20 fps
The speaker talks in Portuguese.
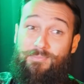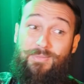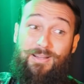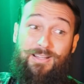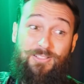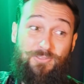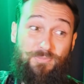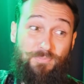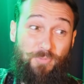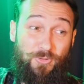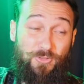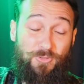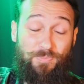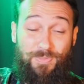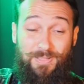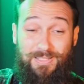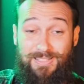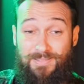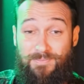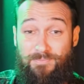mas pode
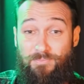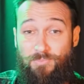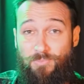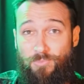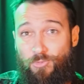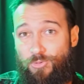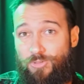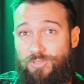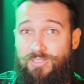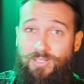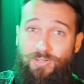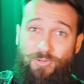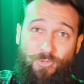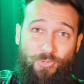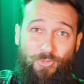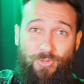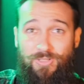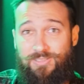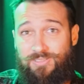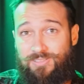perder muita
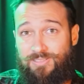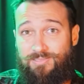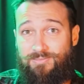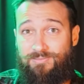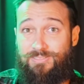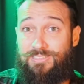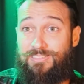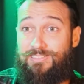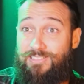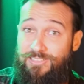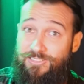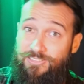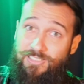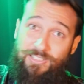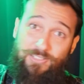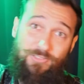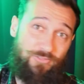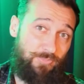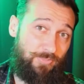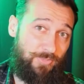coisa se
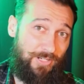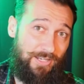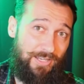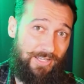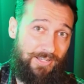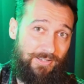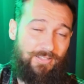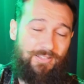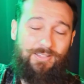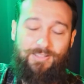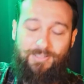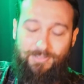deixar isso para lá.